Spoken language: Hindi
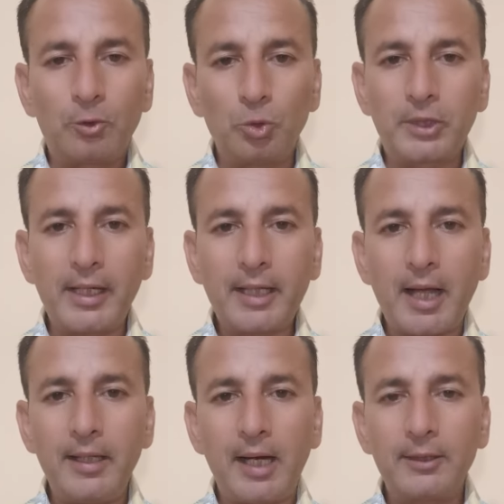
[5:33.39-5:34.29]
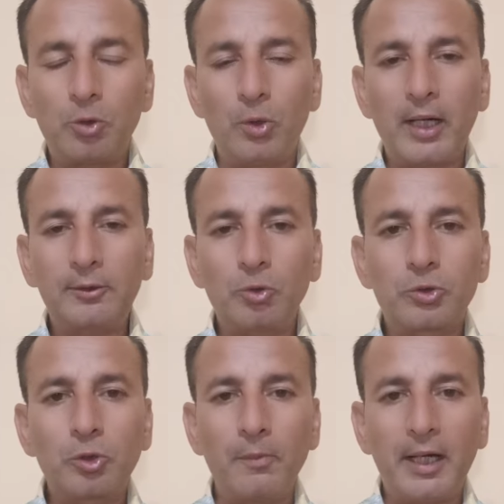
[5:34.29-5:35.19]
दूसरे का इलाज हो रहा है तो
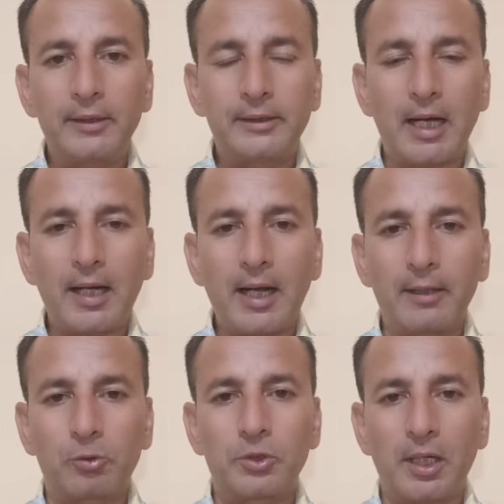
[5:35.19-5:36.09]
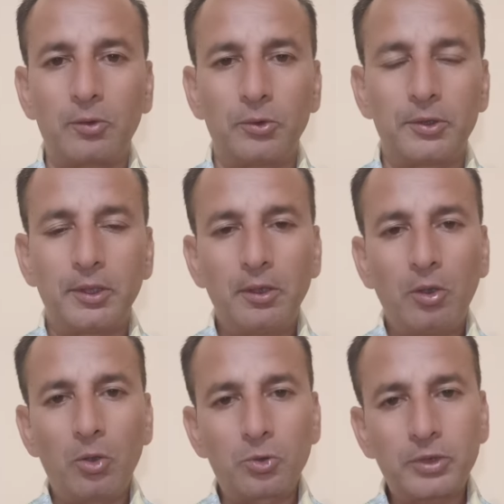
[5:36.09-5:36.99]
उसको मेरा जा रहा है कुछ ना कुछ
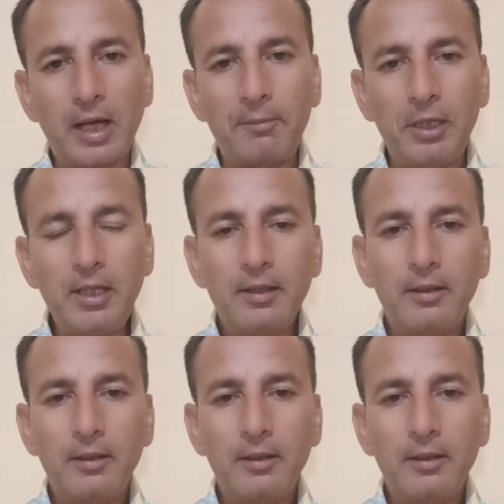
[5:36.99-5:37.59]
और उसका भी